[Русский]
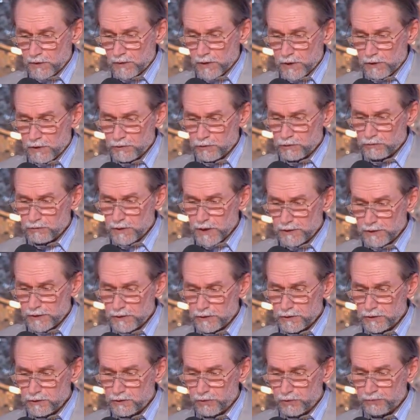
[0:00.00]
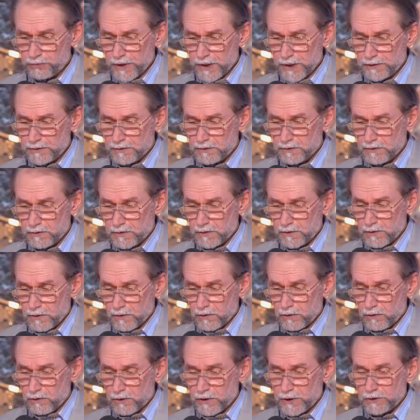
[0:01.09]
Я кричу, какие еще пять?
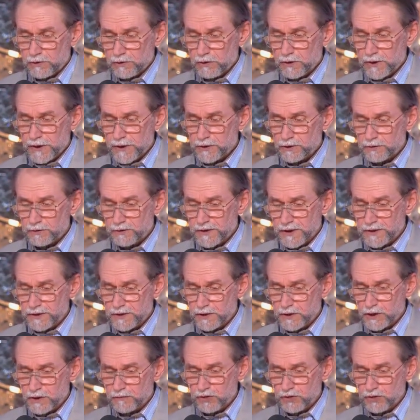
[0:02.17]
Он говорит, ну хорошо, 10, но